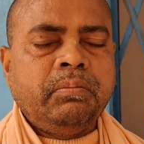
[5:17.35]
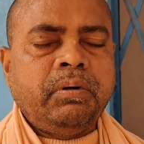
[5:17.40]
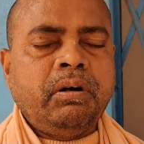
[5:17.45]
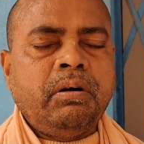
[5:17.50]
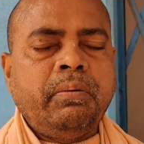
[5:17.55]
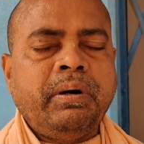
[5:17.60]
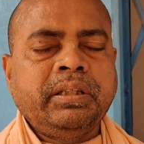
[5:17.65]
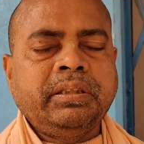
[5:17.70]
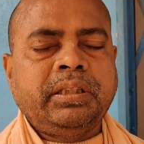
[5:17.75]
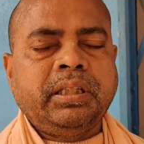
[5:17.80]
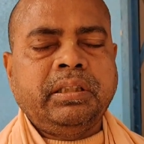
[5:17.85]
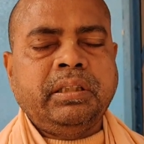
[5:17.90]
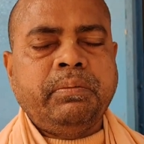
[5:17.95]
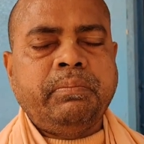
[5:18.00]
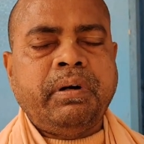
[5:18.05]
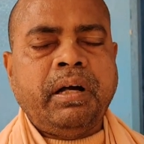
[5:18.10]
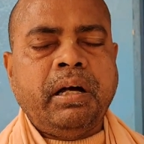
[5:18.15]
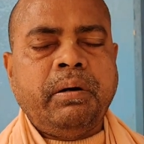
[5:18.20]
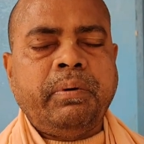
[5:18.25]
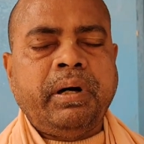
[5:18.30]
ভগবান
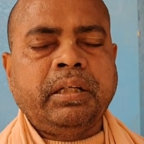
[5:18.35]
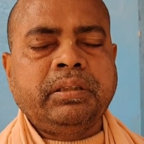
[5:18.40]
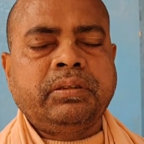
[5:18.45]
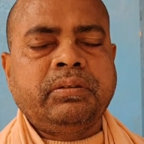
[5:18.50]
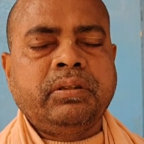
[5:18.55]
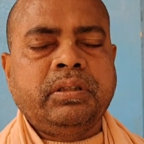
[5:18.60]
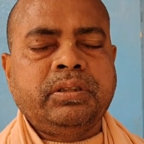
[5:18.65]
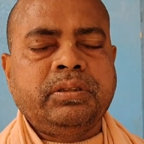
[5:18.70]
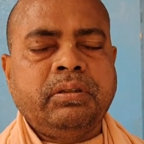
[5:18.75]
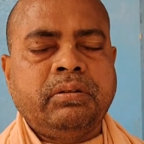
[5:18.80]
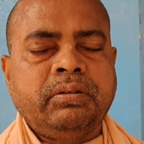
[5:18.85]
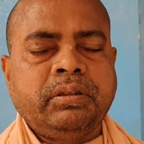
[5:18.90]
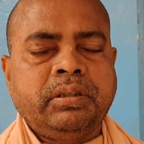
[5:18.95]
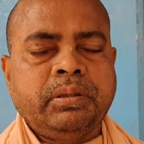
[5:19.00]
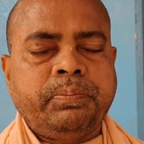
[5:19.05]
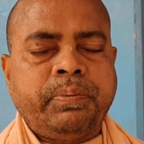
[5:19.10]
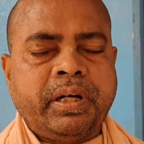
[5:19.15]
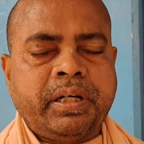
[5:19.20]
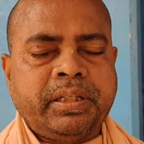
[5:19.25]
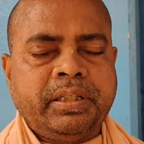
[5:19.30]
তাদের মায়াবাদ করে
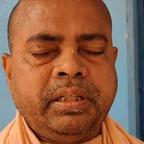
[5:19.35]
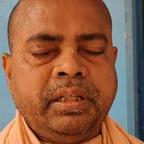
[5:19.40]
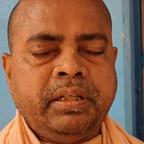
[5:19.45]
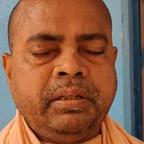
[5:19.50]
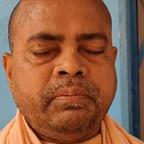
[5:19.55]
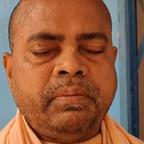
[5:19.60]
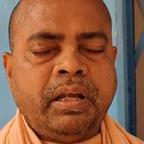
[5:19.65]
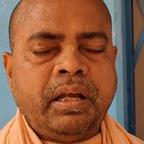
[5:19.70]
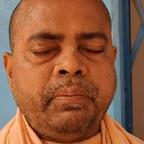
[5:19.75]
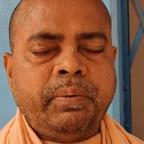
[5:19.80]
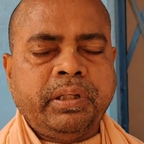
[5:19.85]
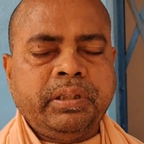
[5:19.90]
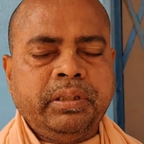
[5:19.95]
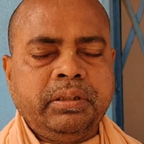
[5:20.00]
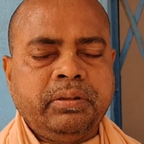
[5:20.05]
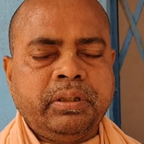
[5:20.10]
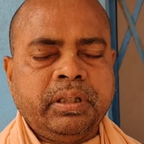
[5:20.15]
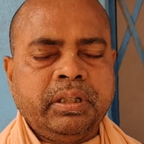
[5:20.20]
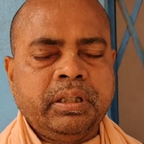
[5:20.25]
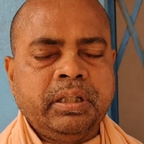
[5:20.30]
জগতে পাঠিয়েছিলেন
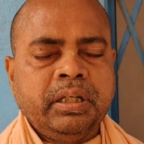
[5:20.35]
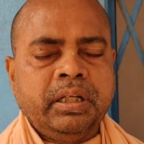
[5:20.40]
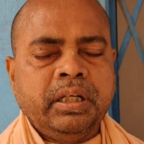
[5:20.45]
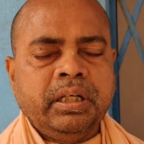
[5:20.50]
মায়াবাদী করে